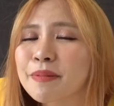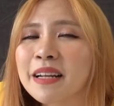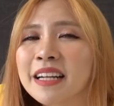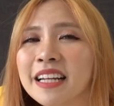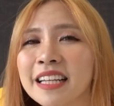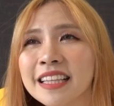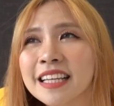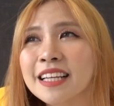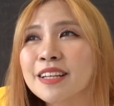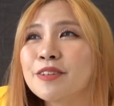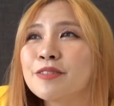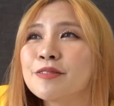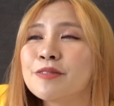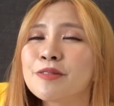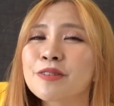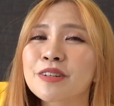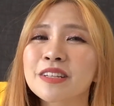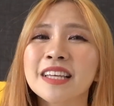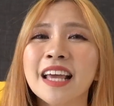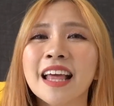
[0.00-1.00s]
pengennya
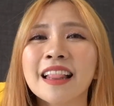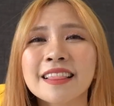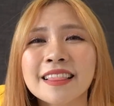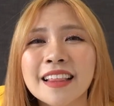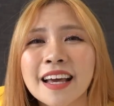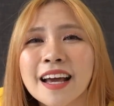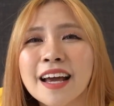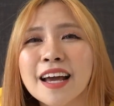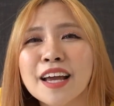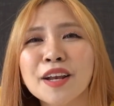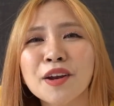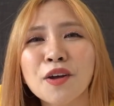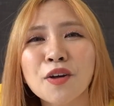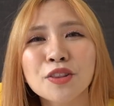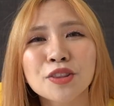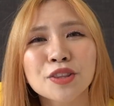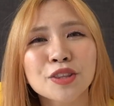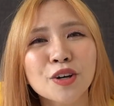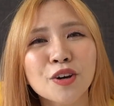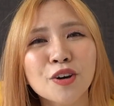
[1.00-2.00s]
tidur nyantai
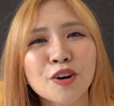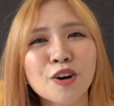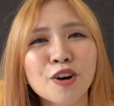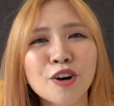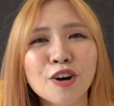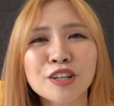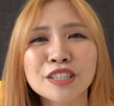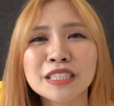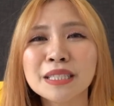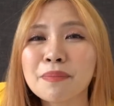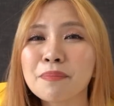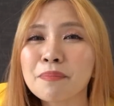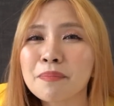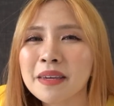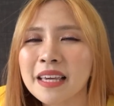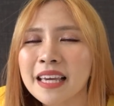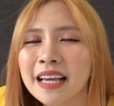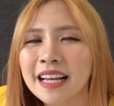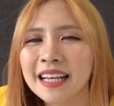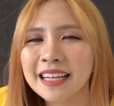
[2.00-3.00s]
nonton
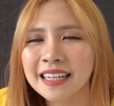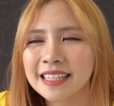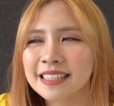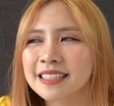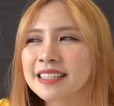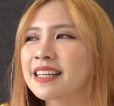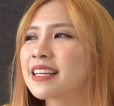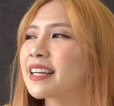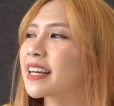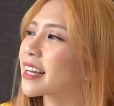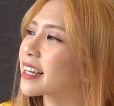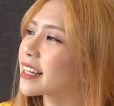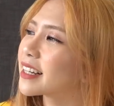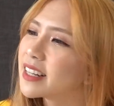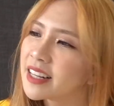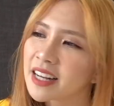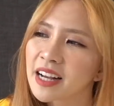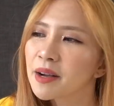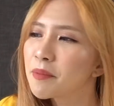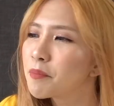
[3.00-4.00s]
nyemil ya nggak sih kayak
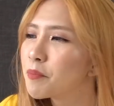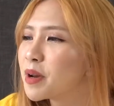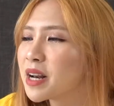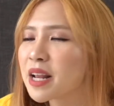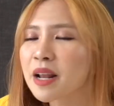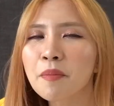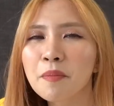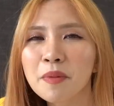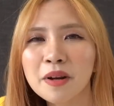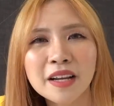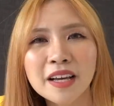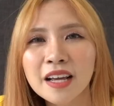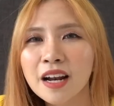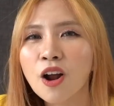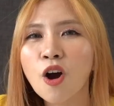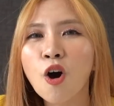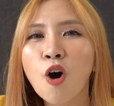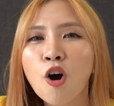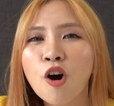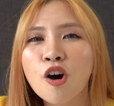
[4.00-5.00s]

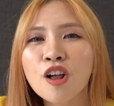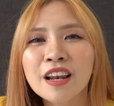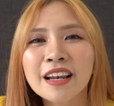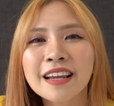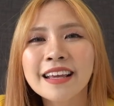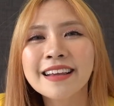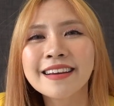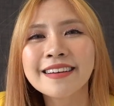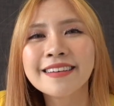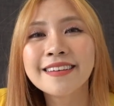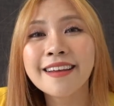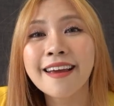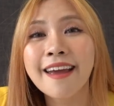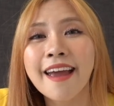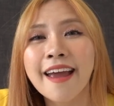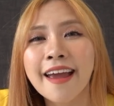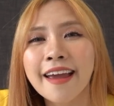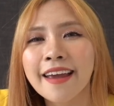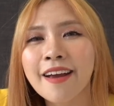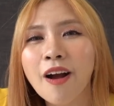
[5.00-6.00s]
bener-bener
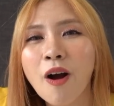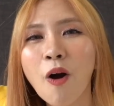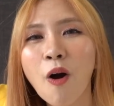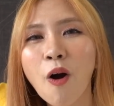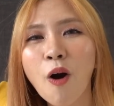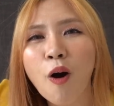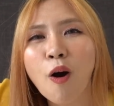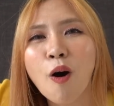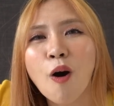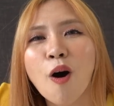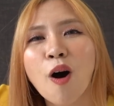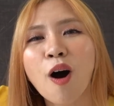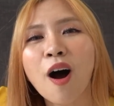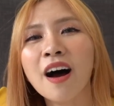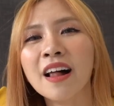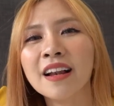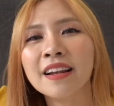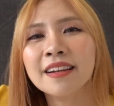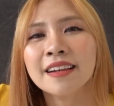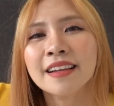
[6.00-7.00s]
holiday
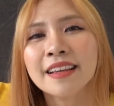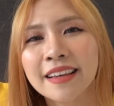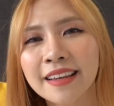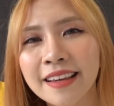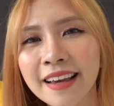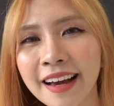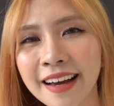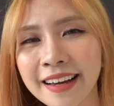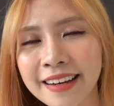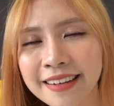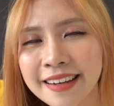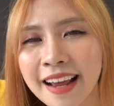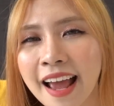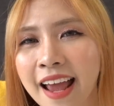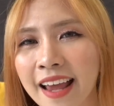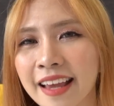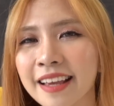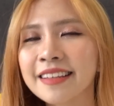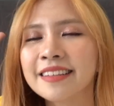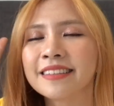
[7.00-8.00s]

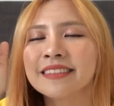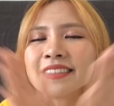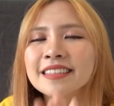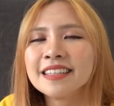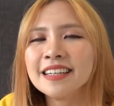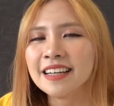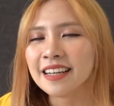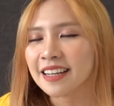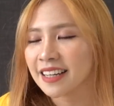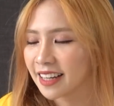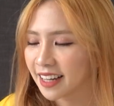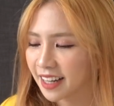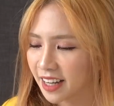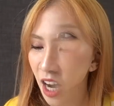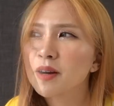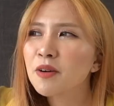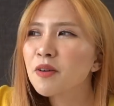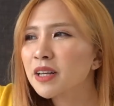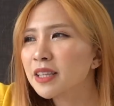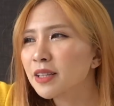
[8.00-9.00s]
holiday
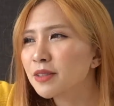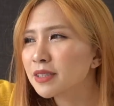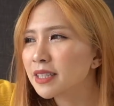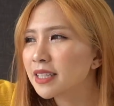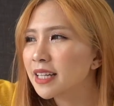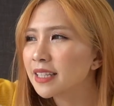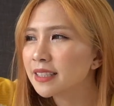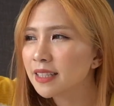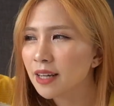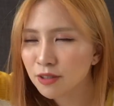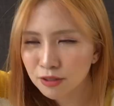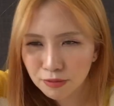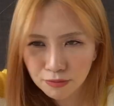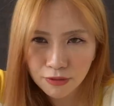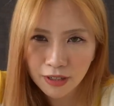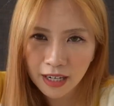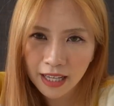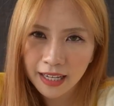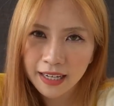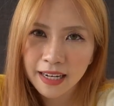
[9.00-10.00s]
sebenarnya aku gak tahu sih guys harus
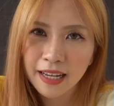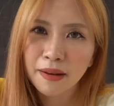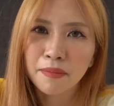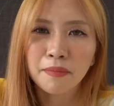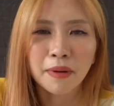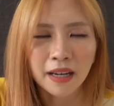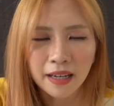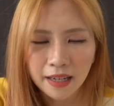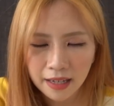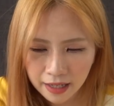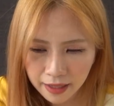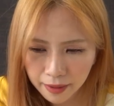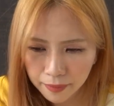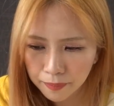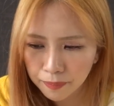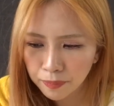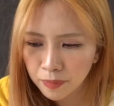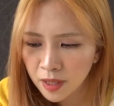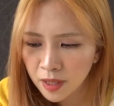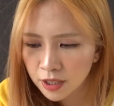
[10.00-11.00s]
mulai dari mana
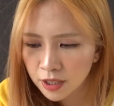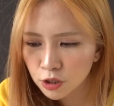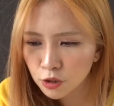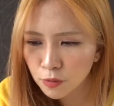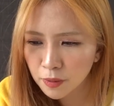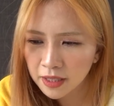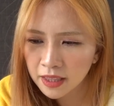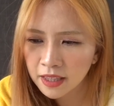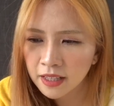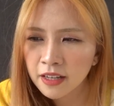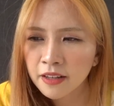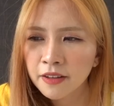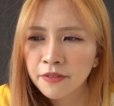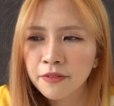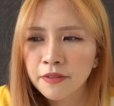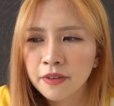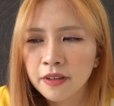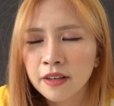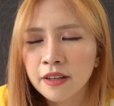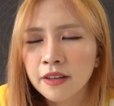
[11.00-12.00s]
cuman
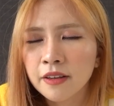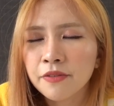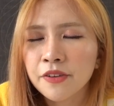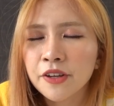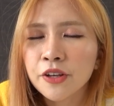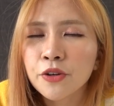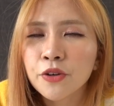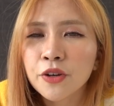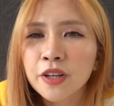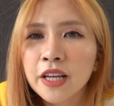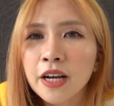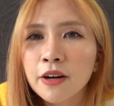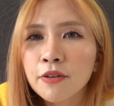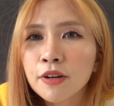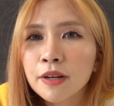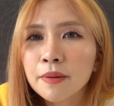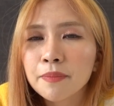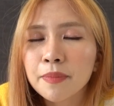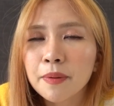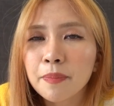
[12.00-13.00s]
tadi di video ini
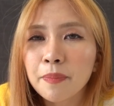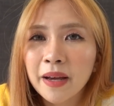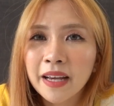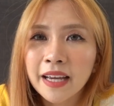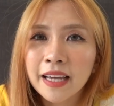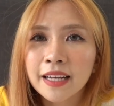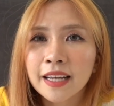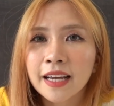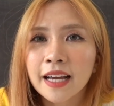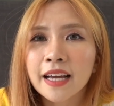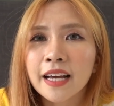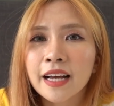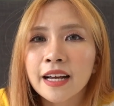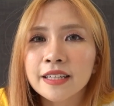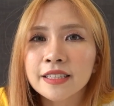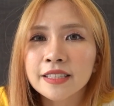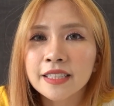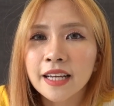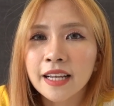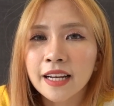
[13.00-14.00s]
aku lebih pengen
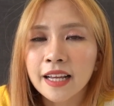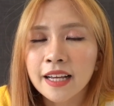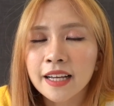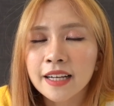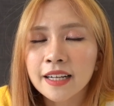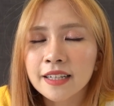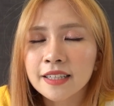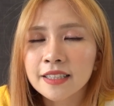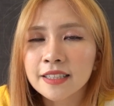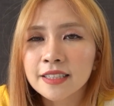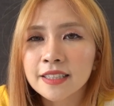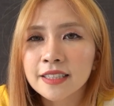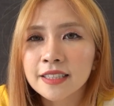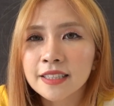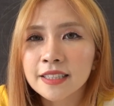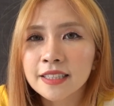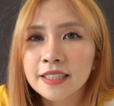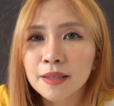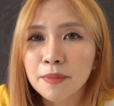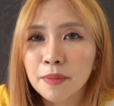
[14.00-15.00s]
kayak sharing ke
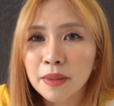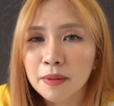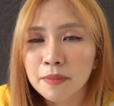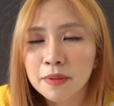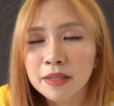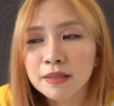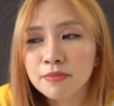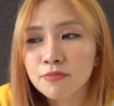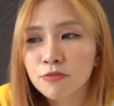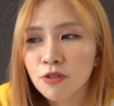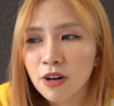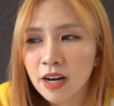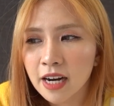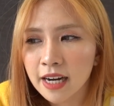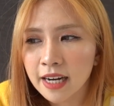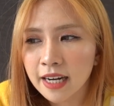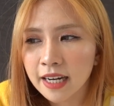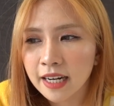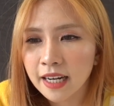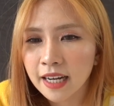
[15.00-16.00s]
teman-teman
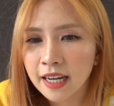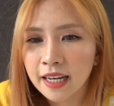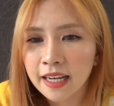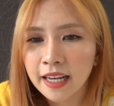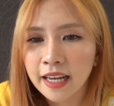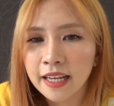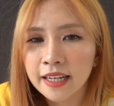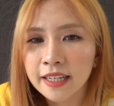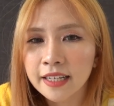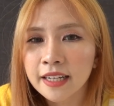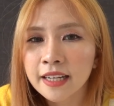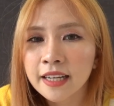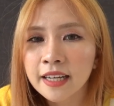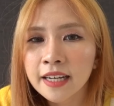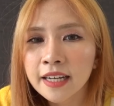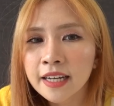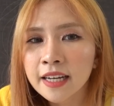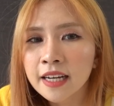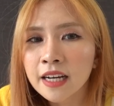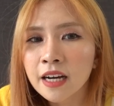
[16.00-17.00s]
semua karena kalian
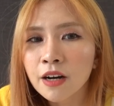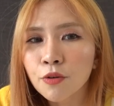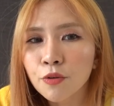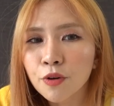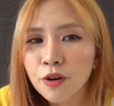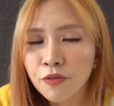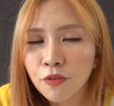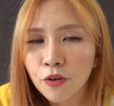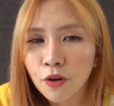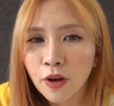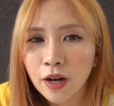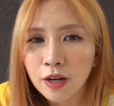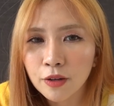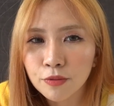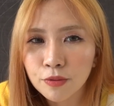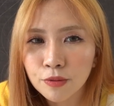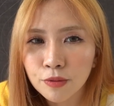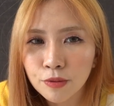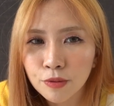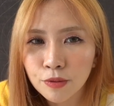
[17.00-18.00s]
udah follow
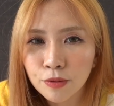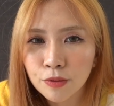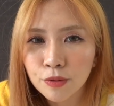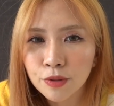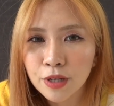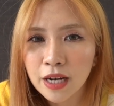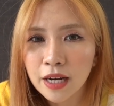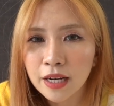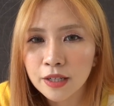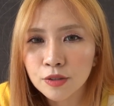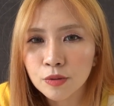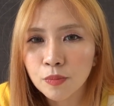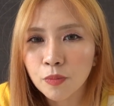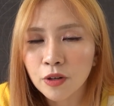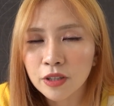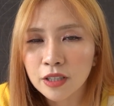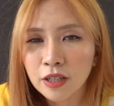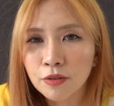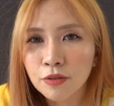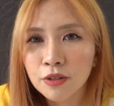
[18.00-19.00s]
aku, udah
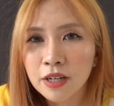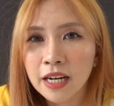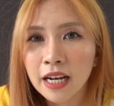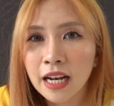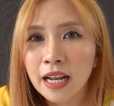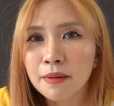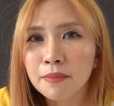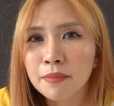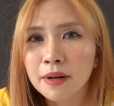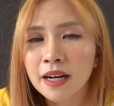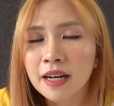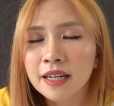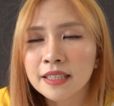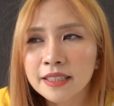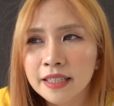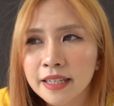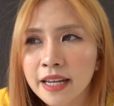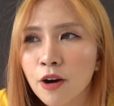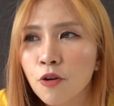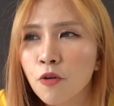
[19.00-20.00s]
support aku dari lama.
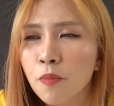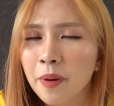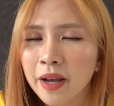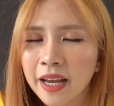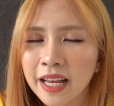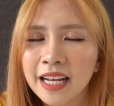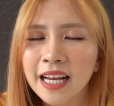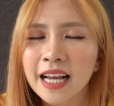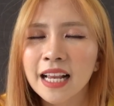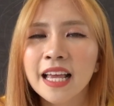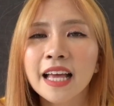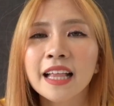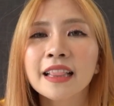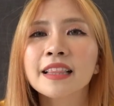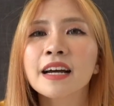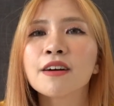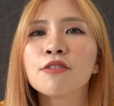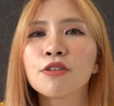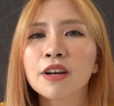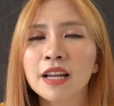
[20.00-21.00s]
Jadi aku pengen kalian
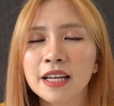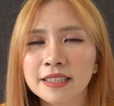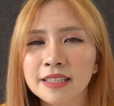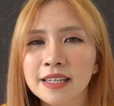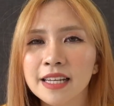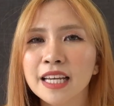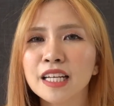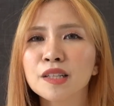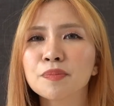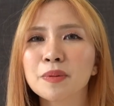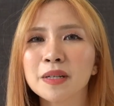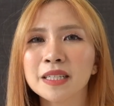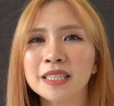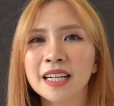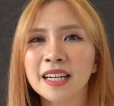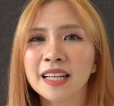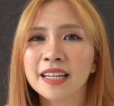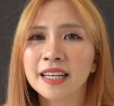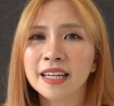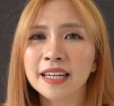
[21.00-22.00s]
tahu lah sedikit
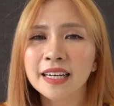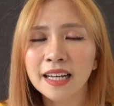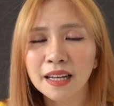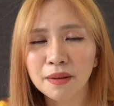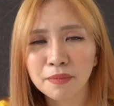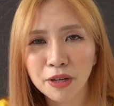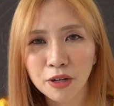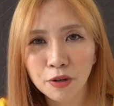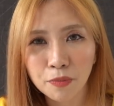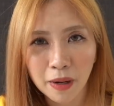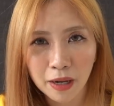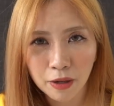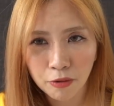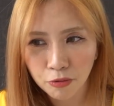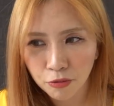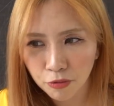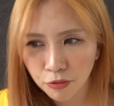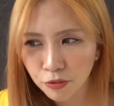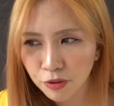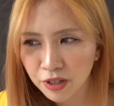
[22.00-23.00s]
perjalanan dalam hidup
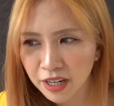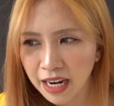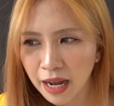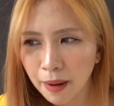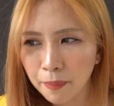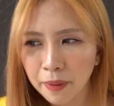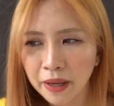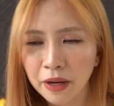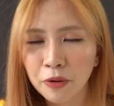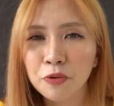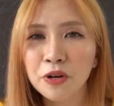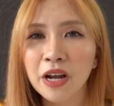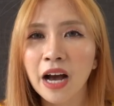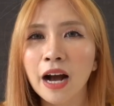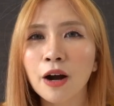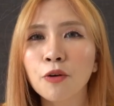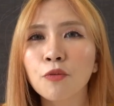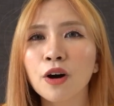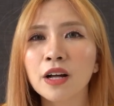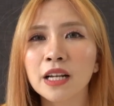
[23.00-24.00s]
aku dan apa yang
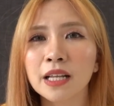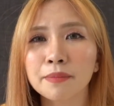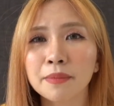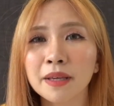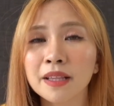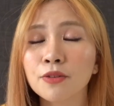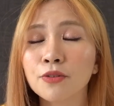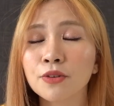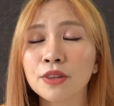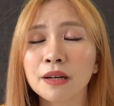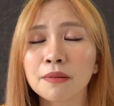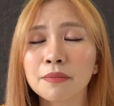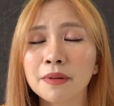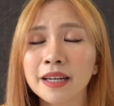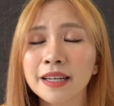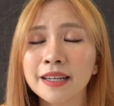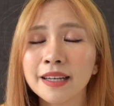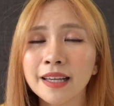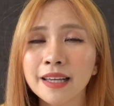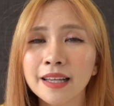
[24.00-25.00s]
udah aku alami
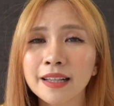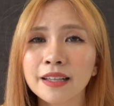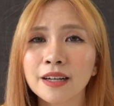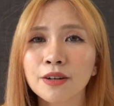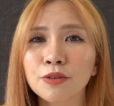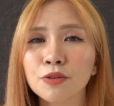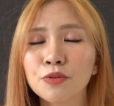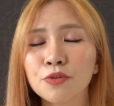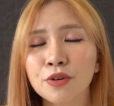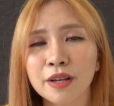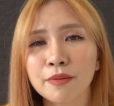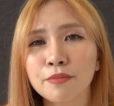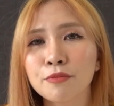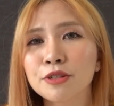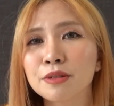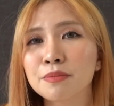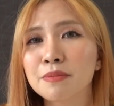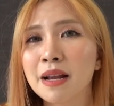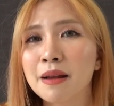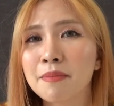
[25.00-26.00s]
terutama di tahun 2019